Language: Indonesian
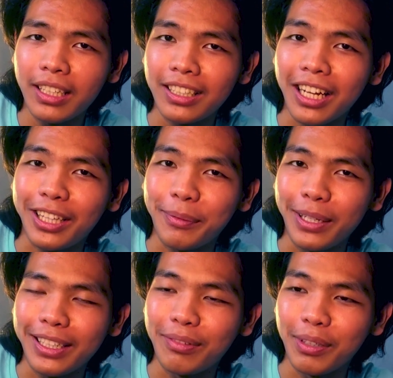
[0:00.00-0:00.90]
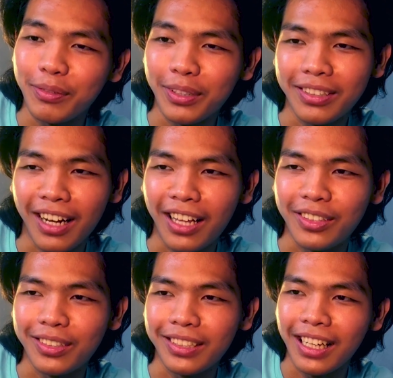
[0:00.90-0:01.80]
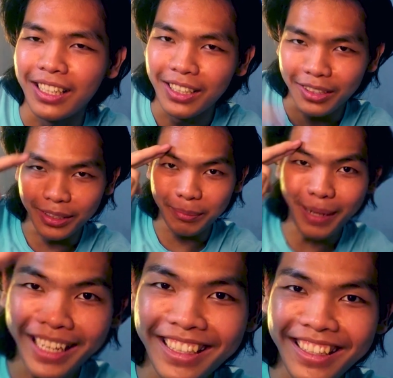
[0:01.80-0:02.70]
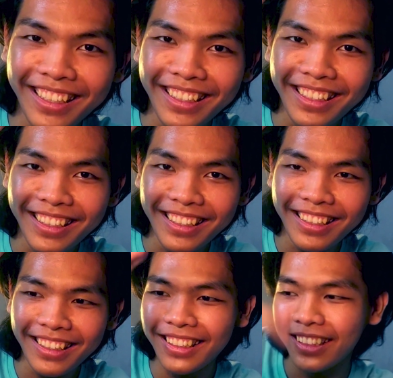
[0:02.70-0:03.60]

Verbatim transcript: Dan kita ketemu lagi di video selanjutnya. Goodbye.